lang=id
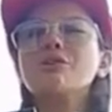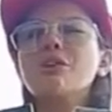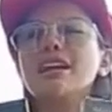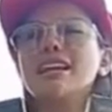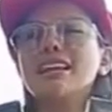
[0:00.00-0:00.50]

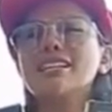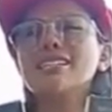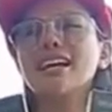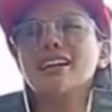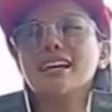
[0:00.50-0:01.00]
Waktu
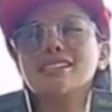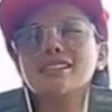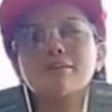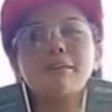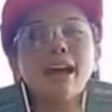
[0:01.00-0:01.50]
itu, gue
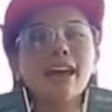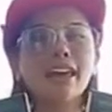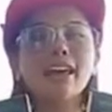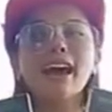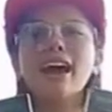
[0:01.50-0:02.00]
sedang
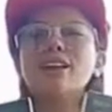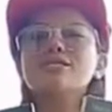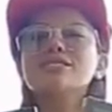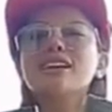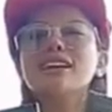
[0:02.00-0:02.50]
berseteru dengan
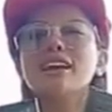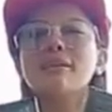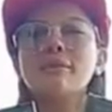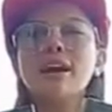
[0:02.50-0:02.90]
salah satu